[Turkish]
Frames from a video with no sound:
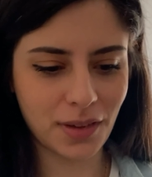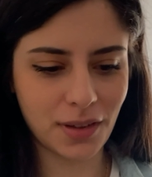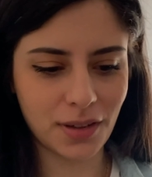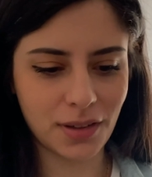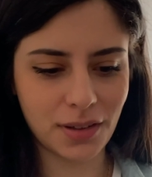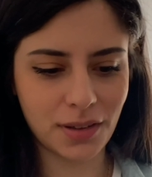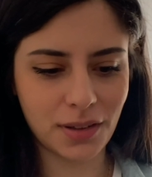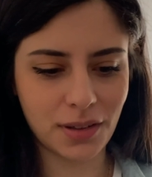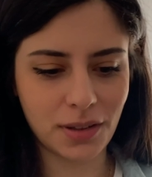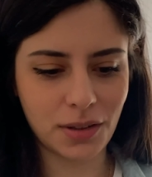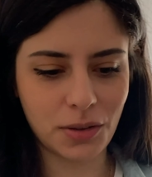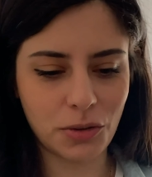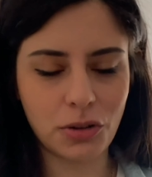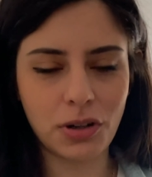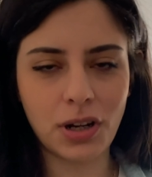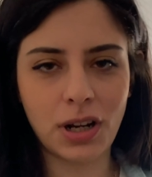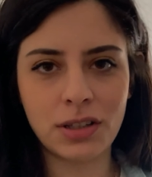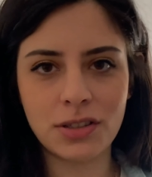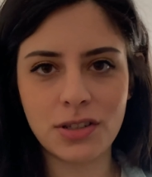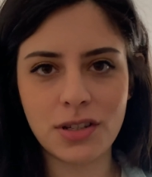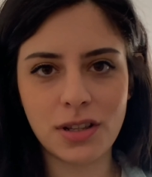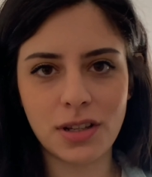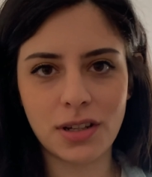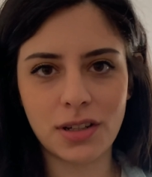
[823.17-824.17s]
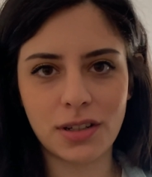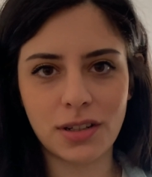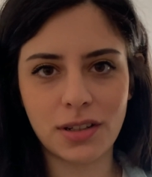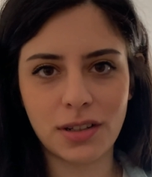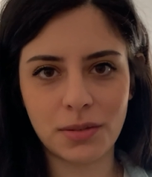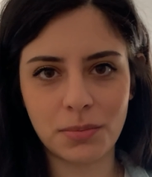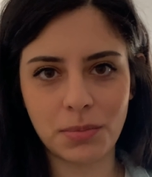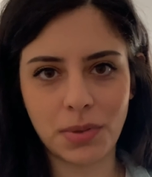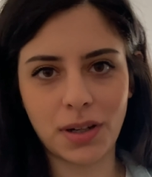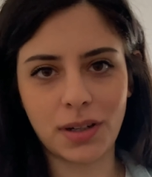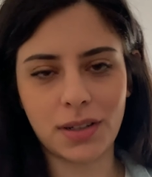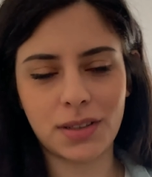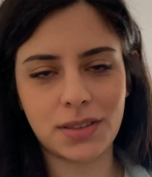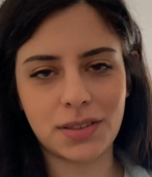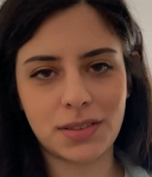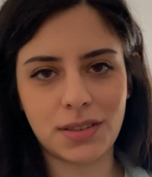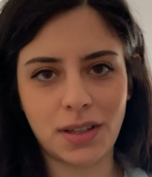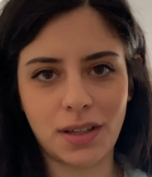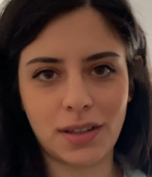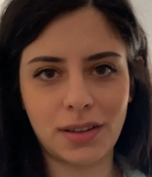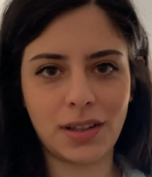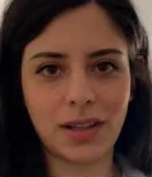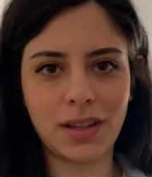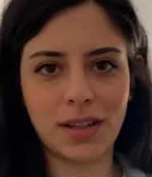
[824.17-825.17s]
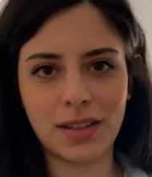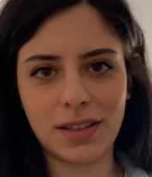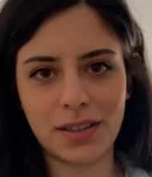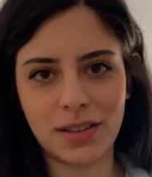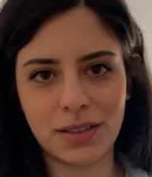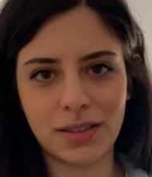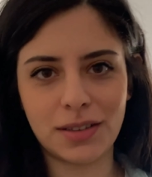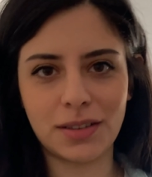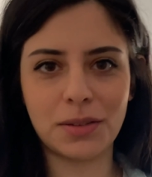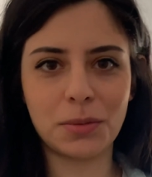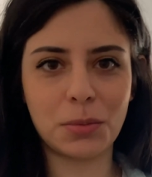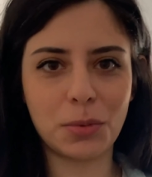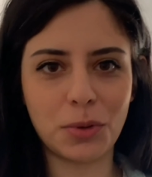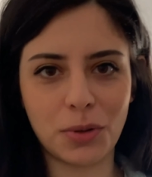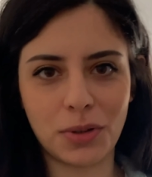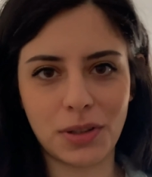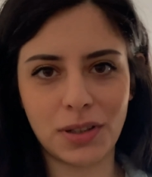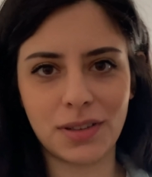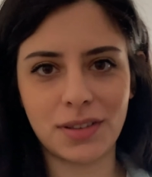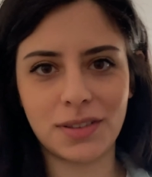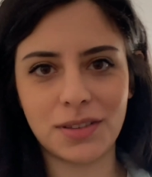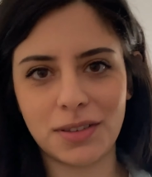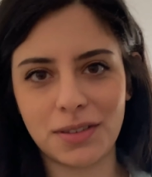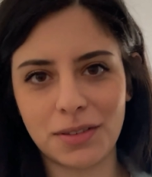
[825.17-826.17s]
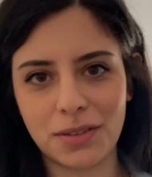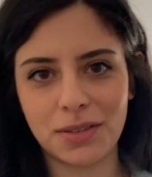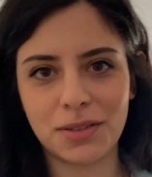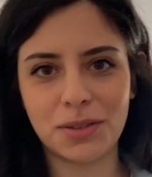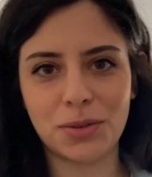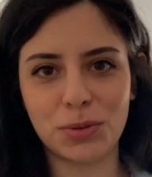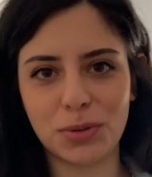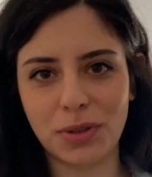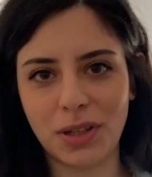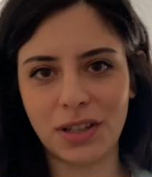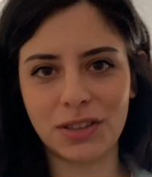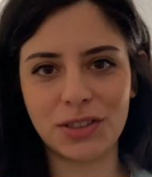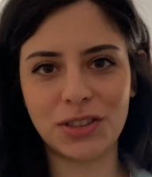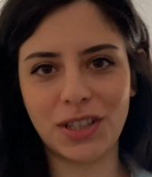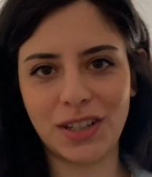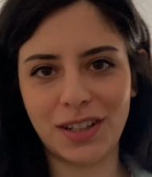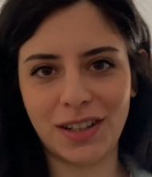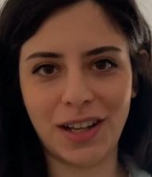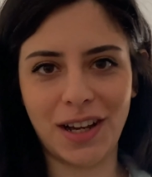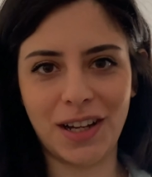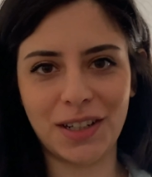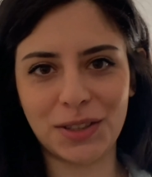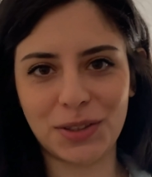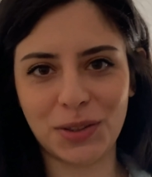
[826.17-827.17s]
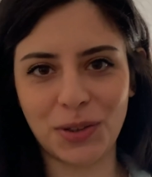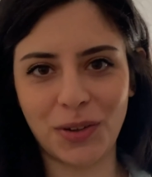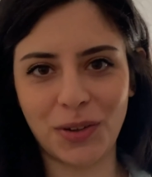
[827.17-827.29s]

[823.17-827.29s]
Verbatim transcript: E, Öğrencilerine Pakistan'la ilgili böyle güzel şeyler